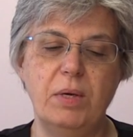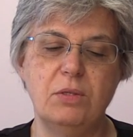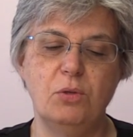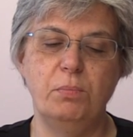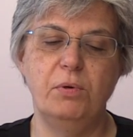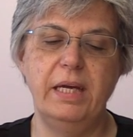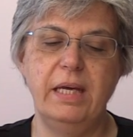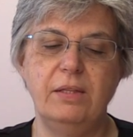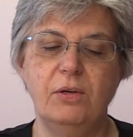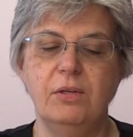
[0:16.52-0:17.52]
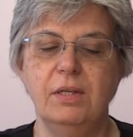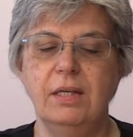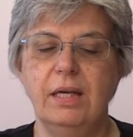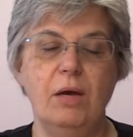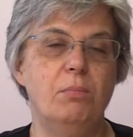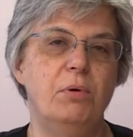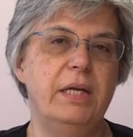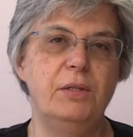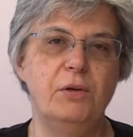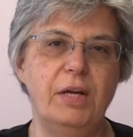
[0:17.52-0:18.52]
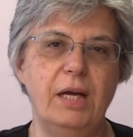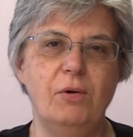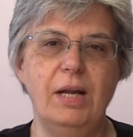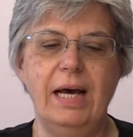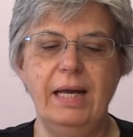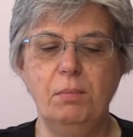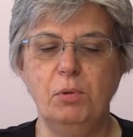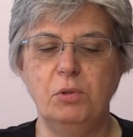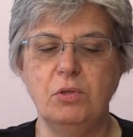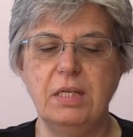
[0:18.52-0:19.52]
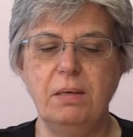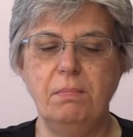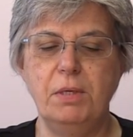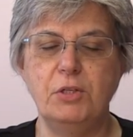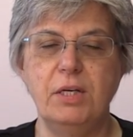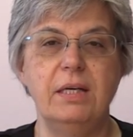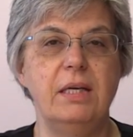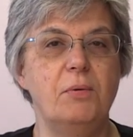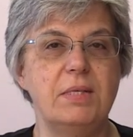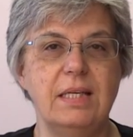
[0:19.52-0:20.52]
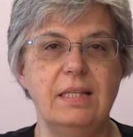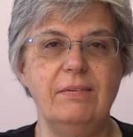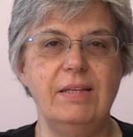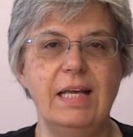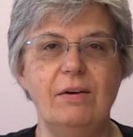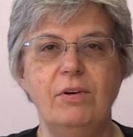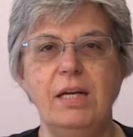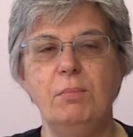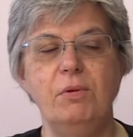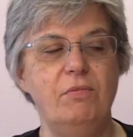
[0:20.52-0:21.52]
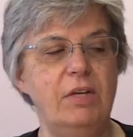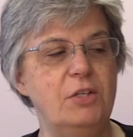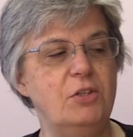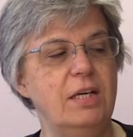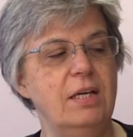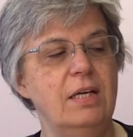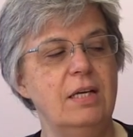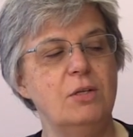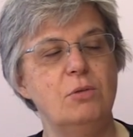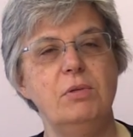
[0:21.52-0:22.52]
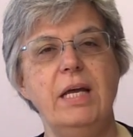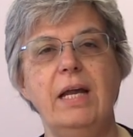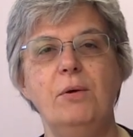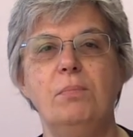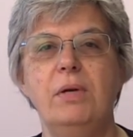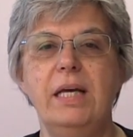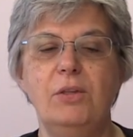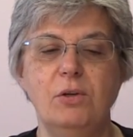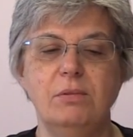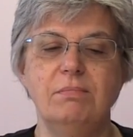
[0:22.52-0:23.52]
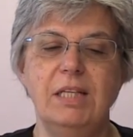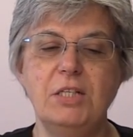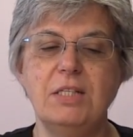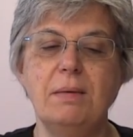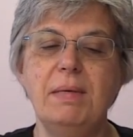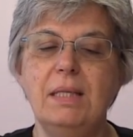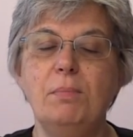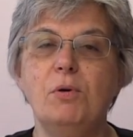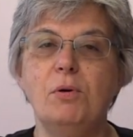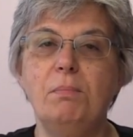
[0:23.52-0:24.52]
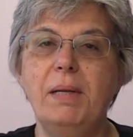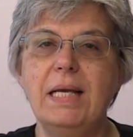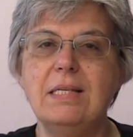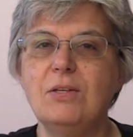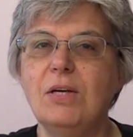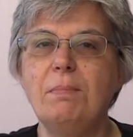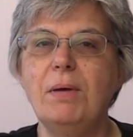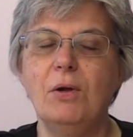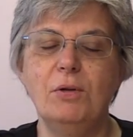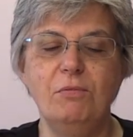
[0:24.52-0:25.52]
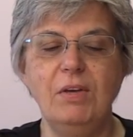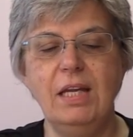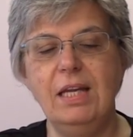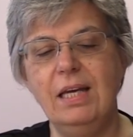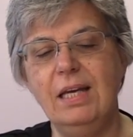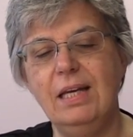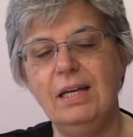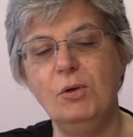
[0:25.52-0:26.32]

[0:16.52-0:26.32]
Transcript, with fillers: questo poliedro, che è un poliedro regolare, molto semplice. In questa attività vorremmo invece studiare un poliedro decisamente più complesso, che però non viene